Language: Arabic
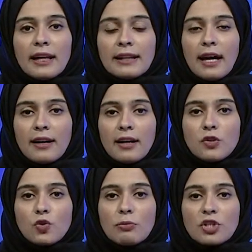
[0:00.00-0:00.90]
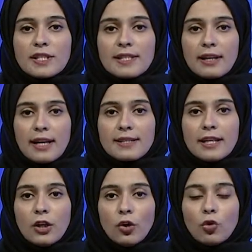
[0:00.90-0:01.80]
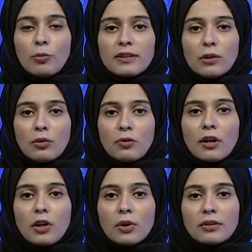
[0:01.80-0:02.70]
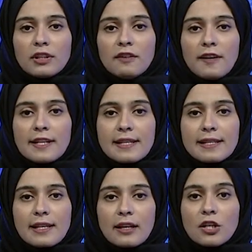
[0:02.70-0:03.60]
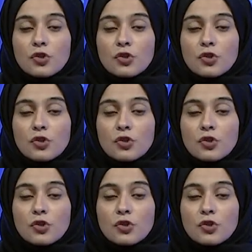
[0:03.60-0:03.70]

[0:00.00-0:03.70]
دعا رئيس المجلس الرئاسي لحكومة الوفاق الوطني فايز السراج